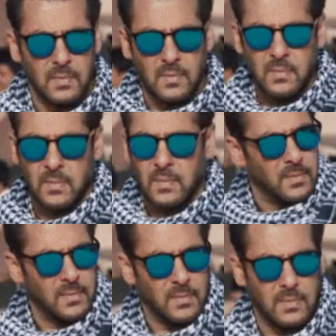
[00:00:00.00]
कि ये मूवी
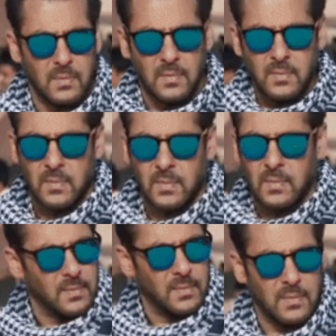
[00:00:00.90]
की स्टोरी
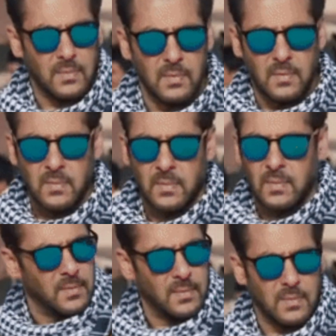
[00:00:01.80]
नॉर्मल स्पाई
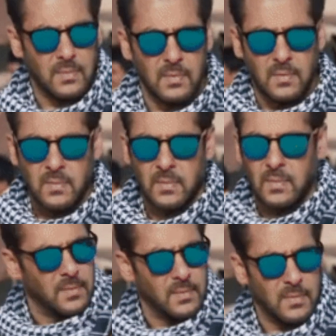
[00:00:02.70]
यूनिवर्स आई मीन जिसकी
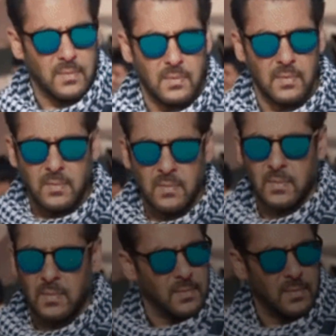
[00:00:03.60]
लेटेस्ट फिल्म आई थी पठान